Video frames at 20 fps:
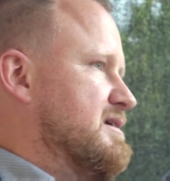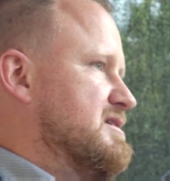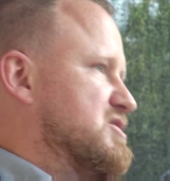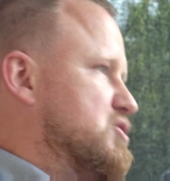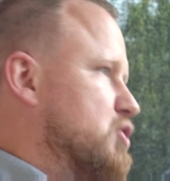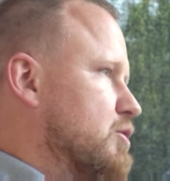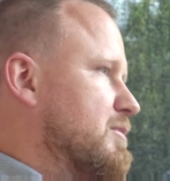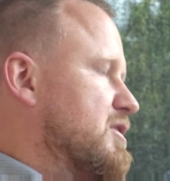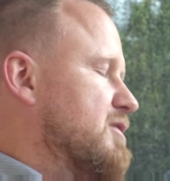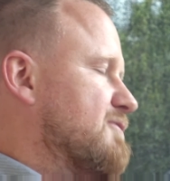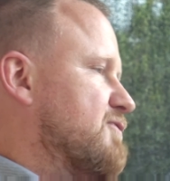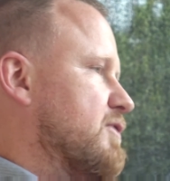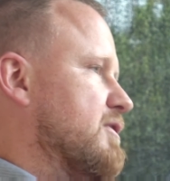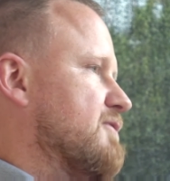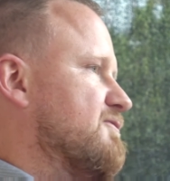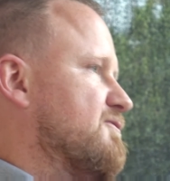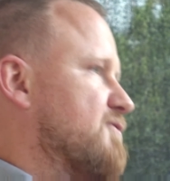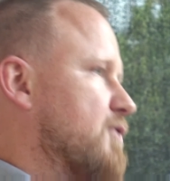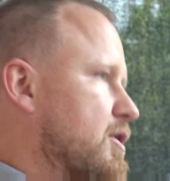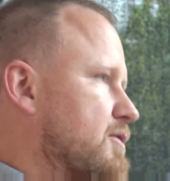Summe von
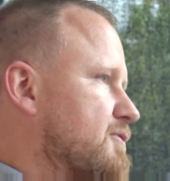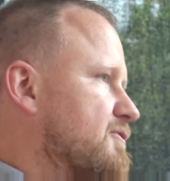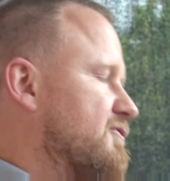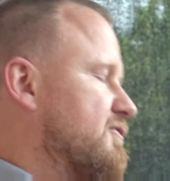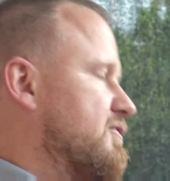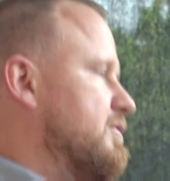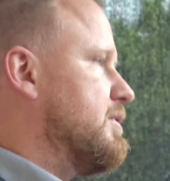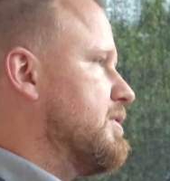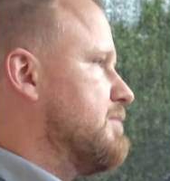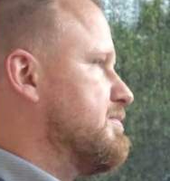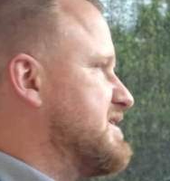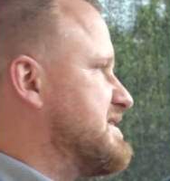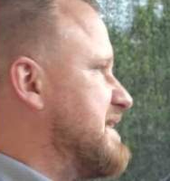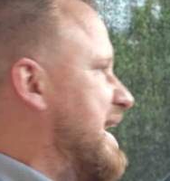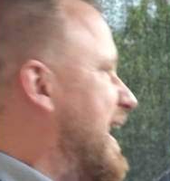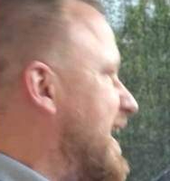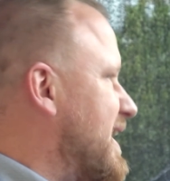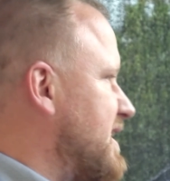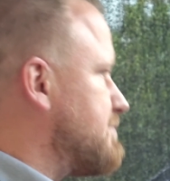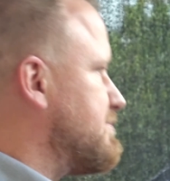5 bis
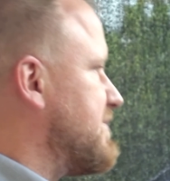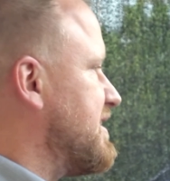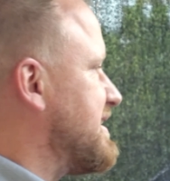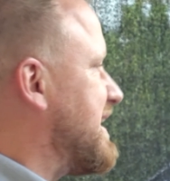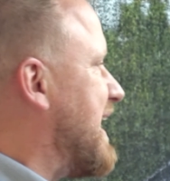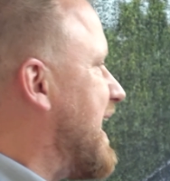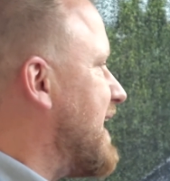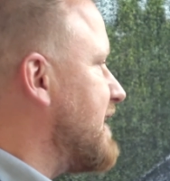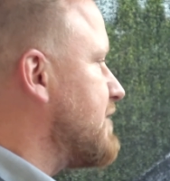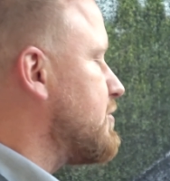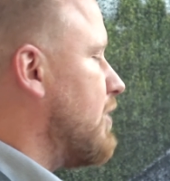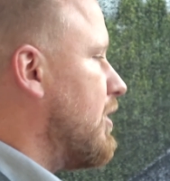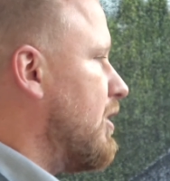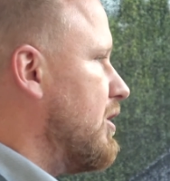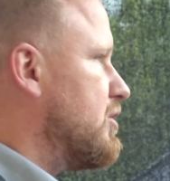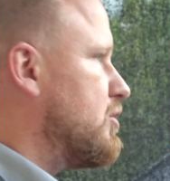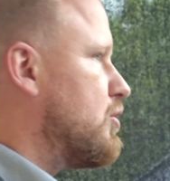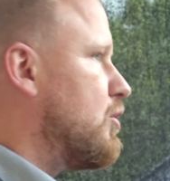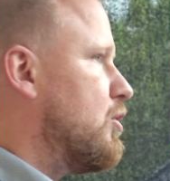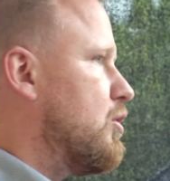8 Milliarden
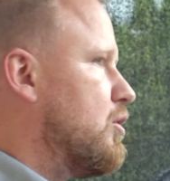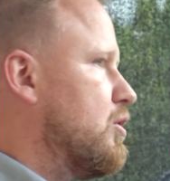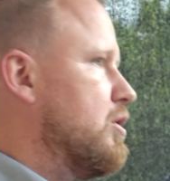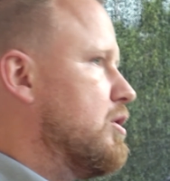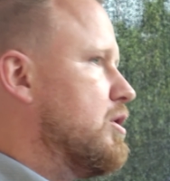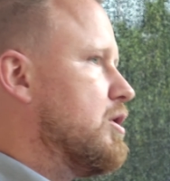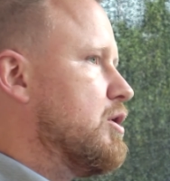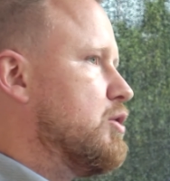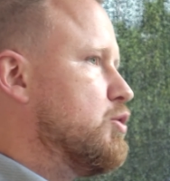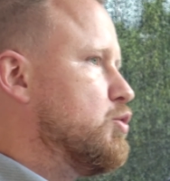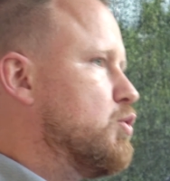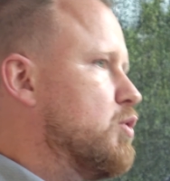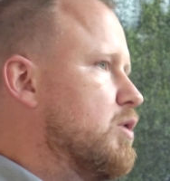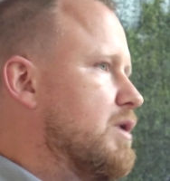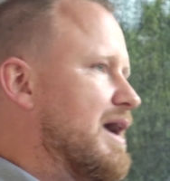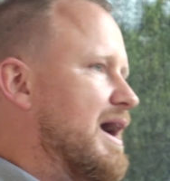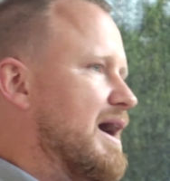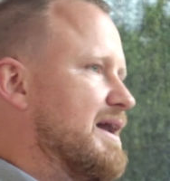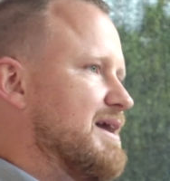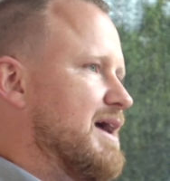Euro
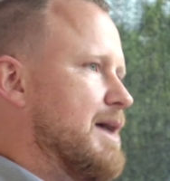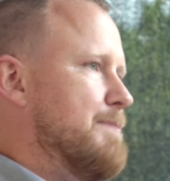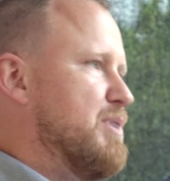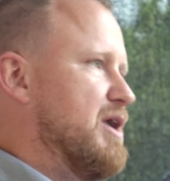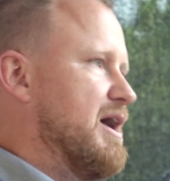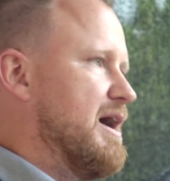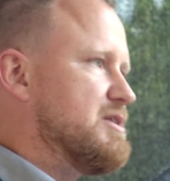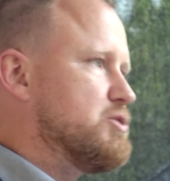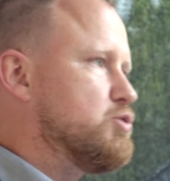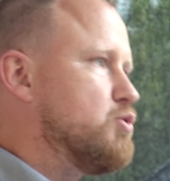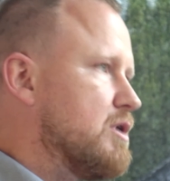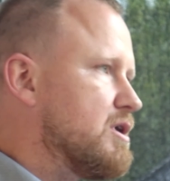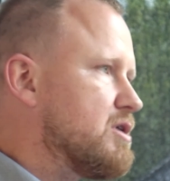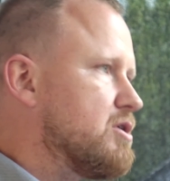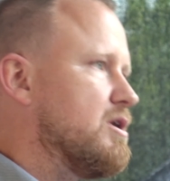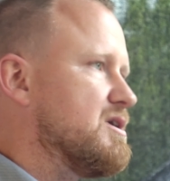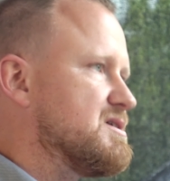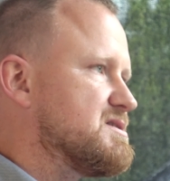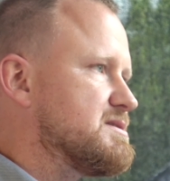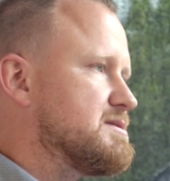nur an
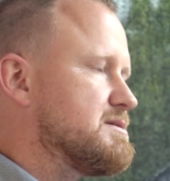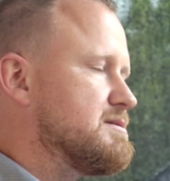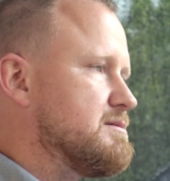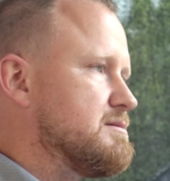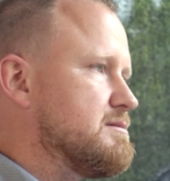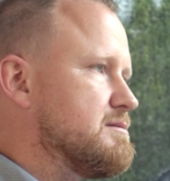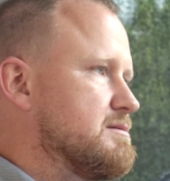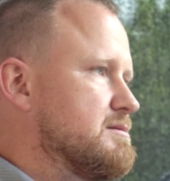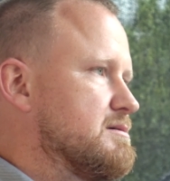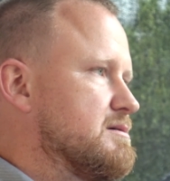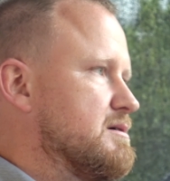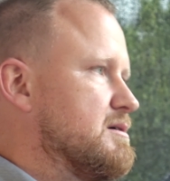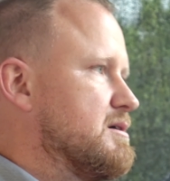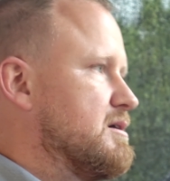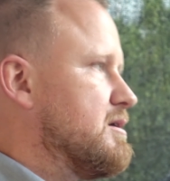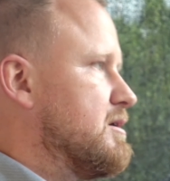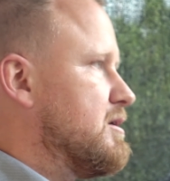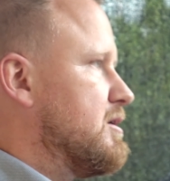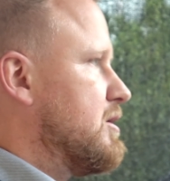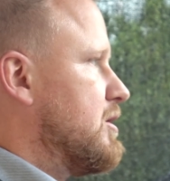Reparaturkosten.
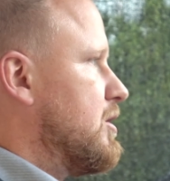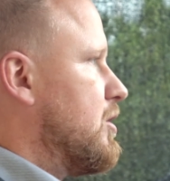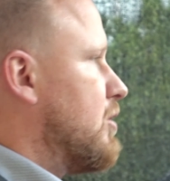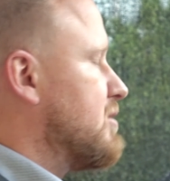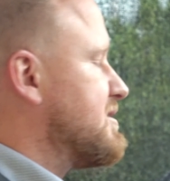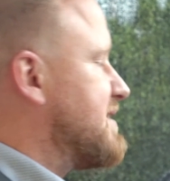Und